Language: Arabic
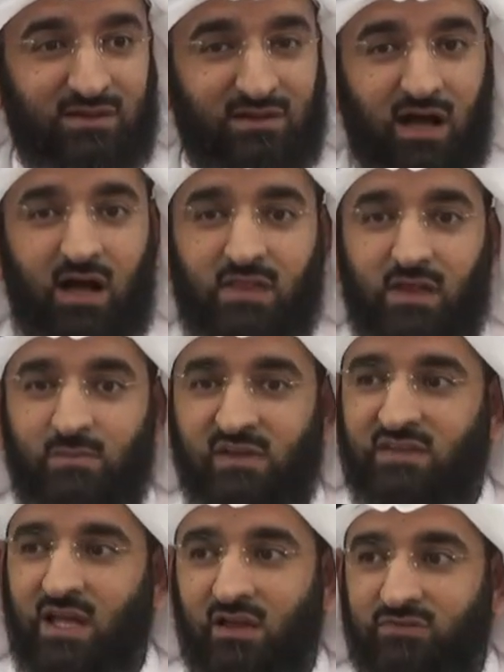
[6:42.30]
هذه
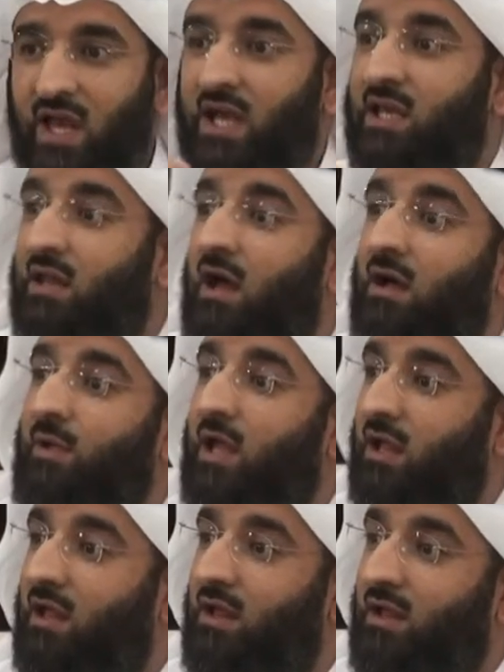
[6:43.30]
المسألة فيها
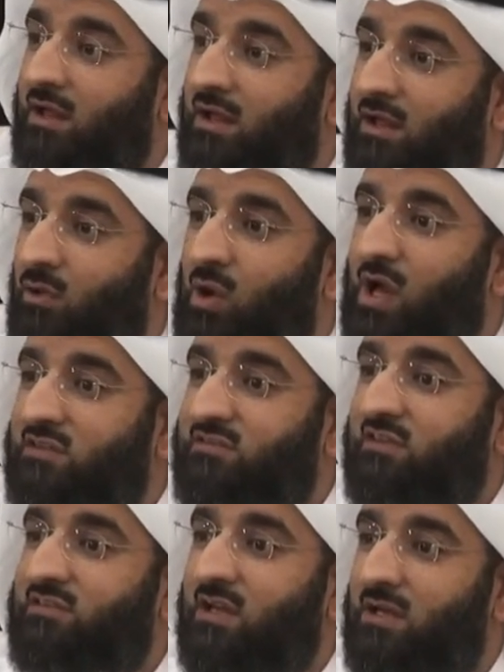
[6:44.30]
كرامة وقد
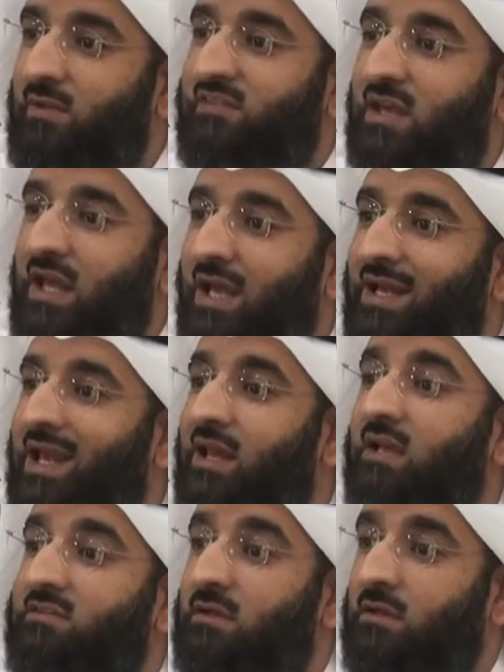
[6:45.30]
تصل المسألة إلى
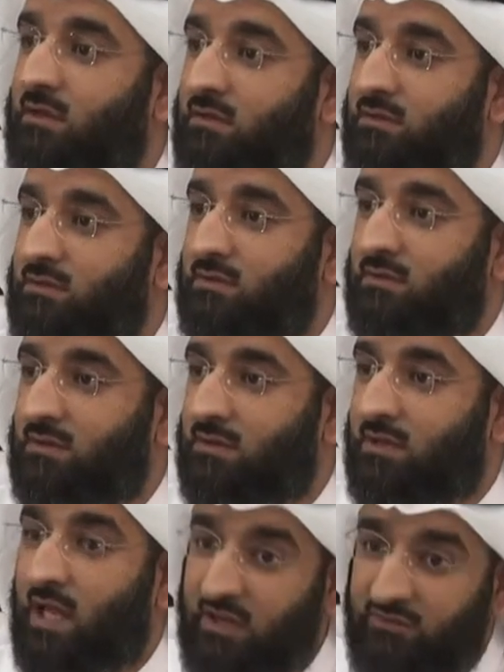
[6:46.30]
القتل
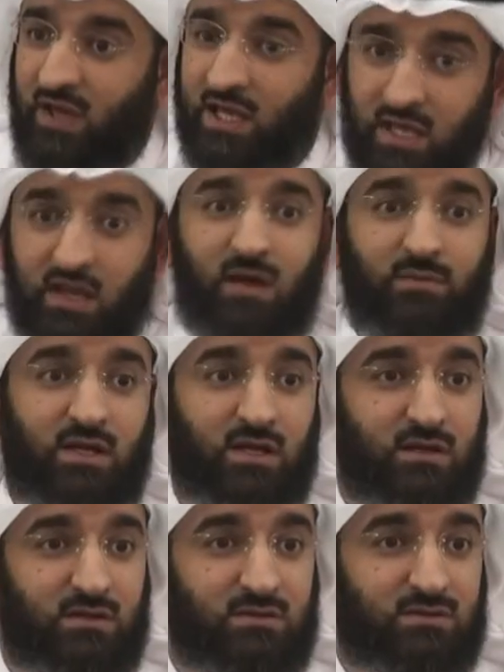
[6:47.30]
لأن فيها
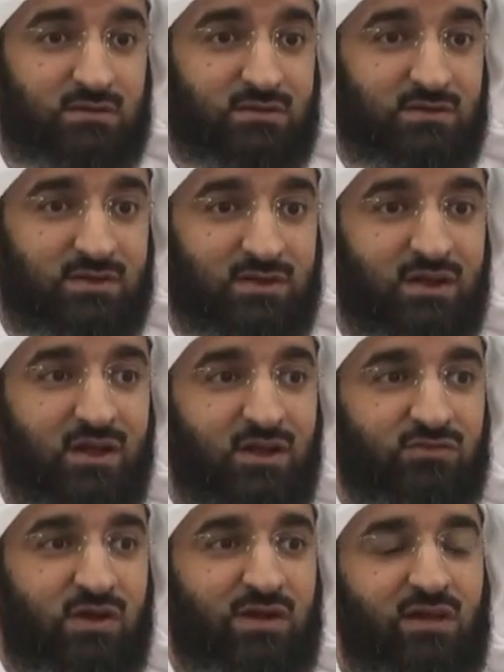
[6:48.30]
كرامة
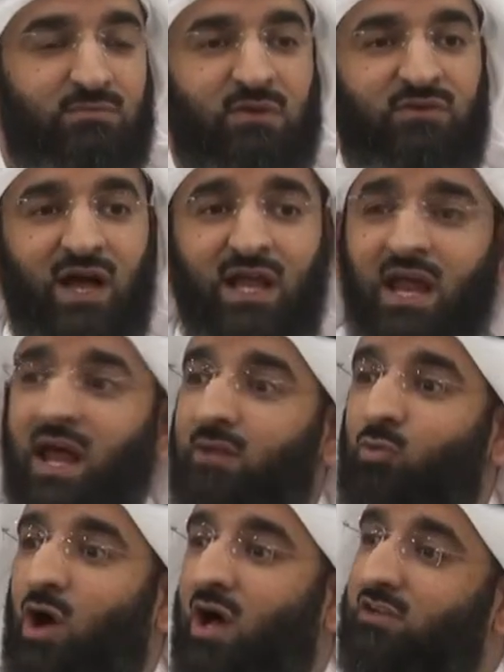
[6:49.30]
فلما فعلها
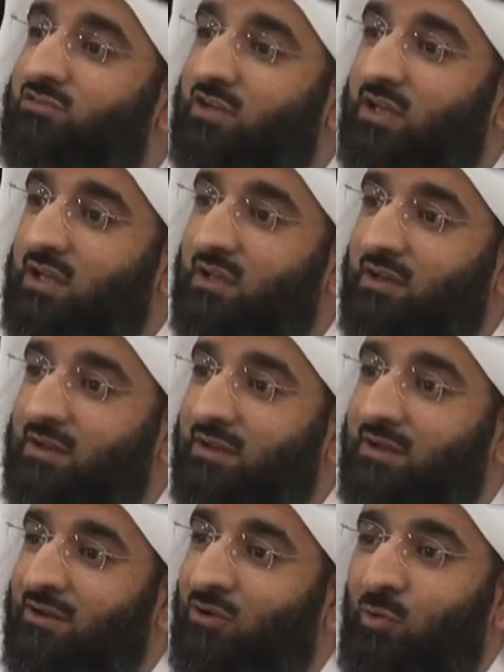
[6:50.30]
المهاجري
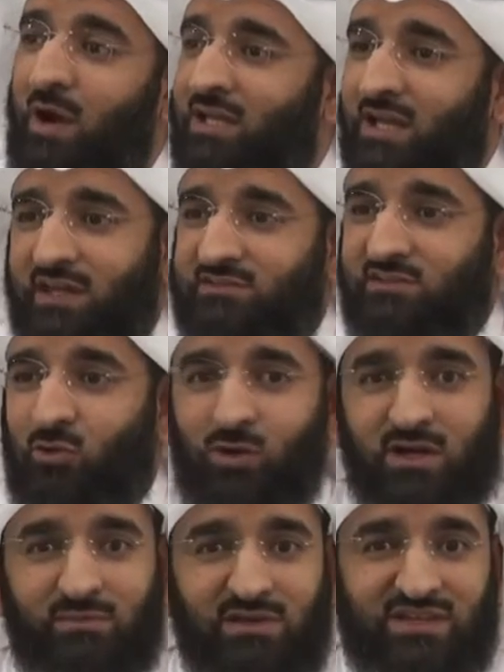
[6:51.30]
وما كان
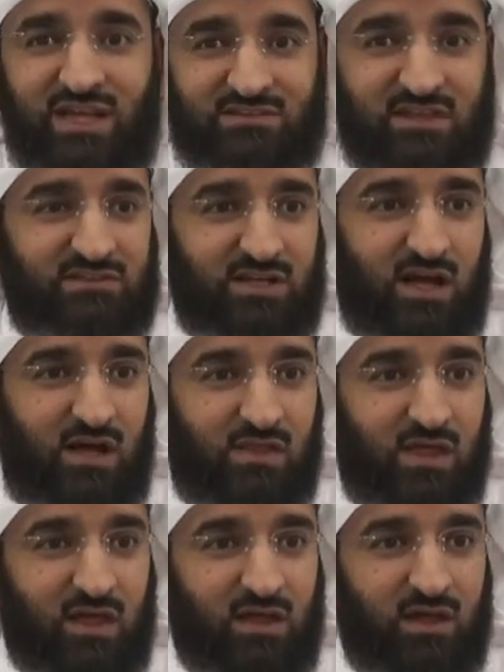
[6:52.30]
يتصور أن المسألة تصل
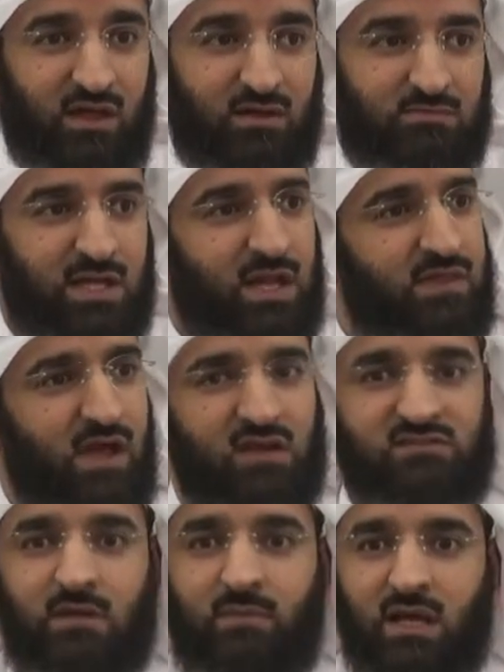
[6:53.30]
لهذا ما الذي
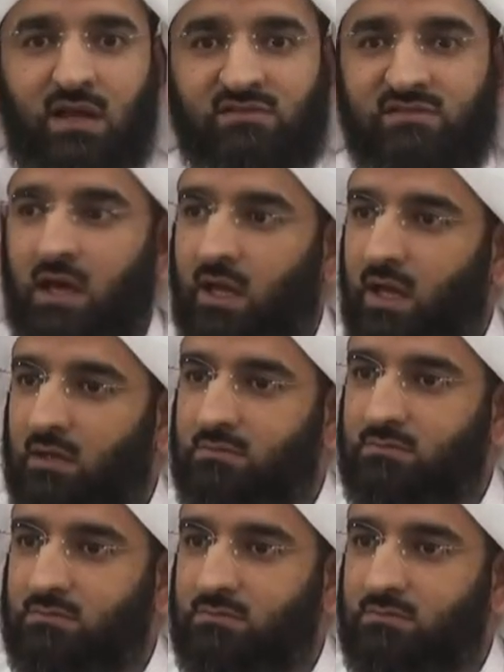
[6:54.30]
حصل مع الأنصاري